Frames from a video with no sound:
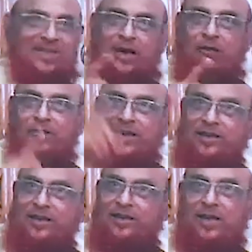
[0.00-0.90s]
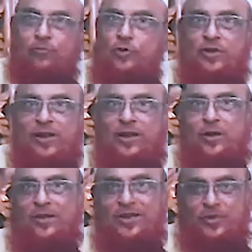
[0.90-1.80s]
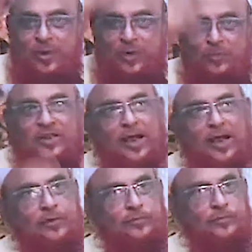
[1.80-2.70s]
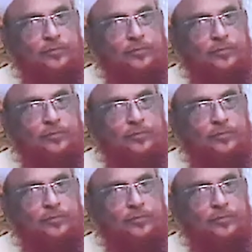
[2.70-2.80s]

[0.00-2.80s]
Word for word: যে কারণে ইনি গিয়া ফজরের নমাজের জমাত পেয়েছে না